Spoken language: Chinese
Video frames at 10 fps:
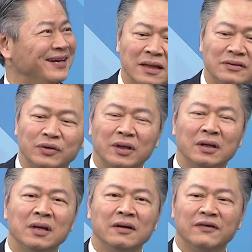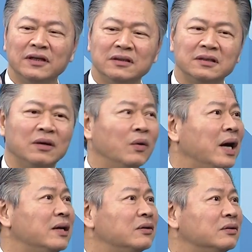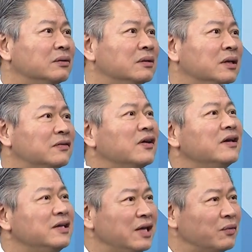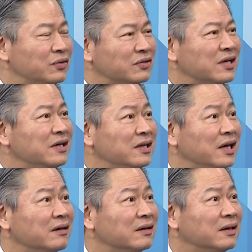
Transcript: 他觉得反正这个我还能够撑一点，我就撑一点。